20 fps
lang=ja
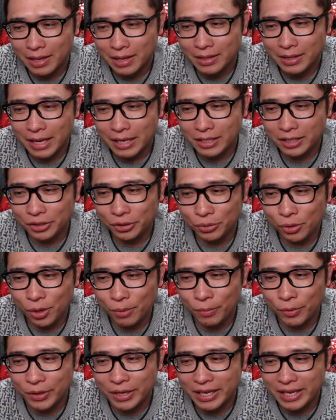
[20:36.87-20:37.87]
で、25円
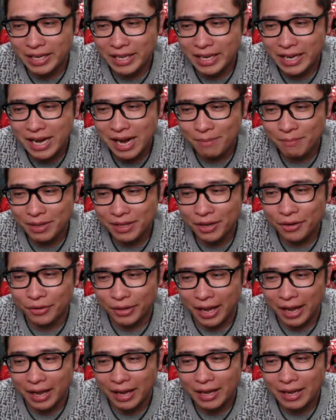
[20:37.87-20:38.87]
もギリギリ頑張ってるよ
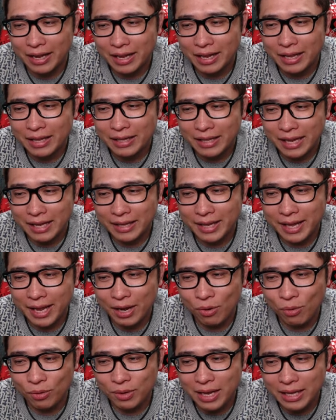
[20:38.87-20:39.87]
ね。なんで、
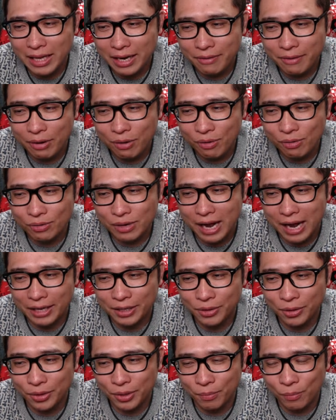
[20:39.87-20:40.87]
この辺りはロング入っ
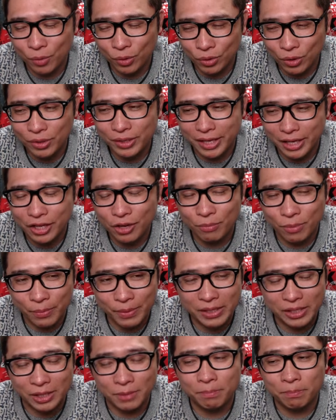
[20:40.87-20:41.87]
といて持っといていいと思い
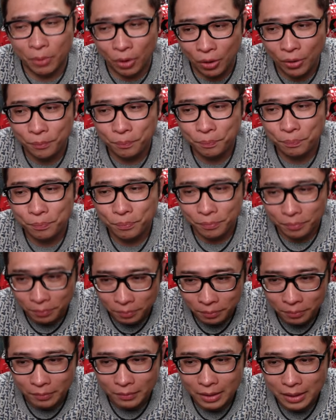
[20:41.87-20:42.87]
ます、1本。う
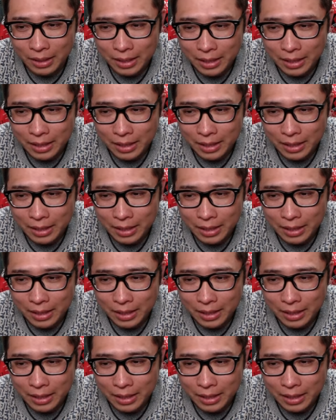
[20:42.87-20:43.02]
ん。